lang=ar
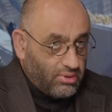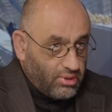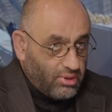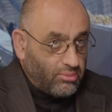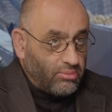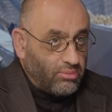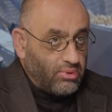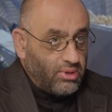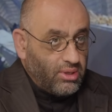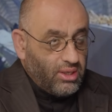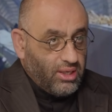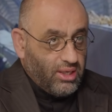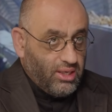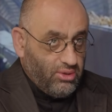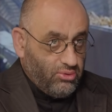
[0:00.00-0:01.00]
هم
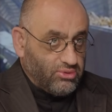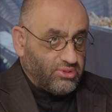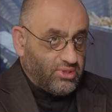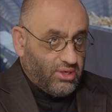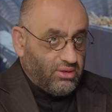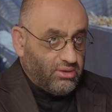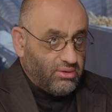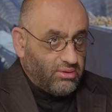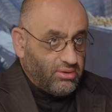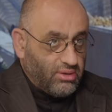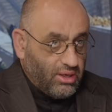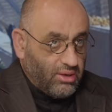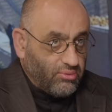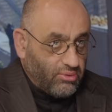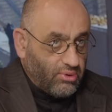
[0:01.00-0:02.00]
الأسرة
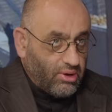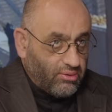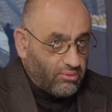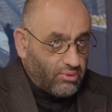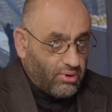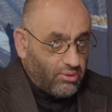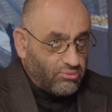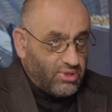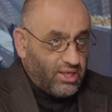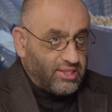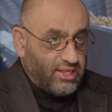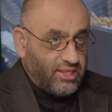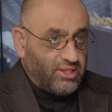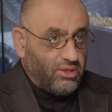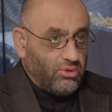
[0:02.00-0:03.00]
أو, أو
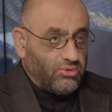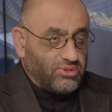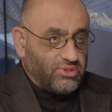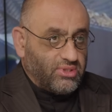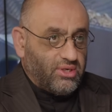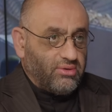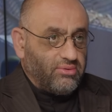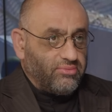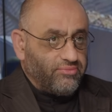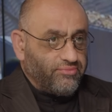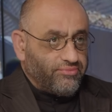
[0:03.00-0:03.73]
أولاد هذه الأسرة توافق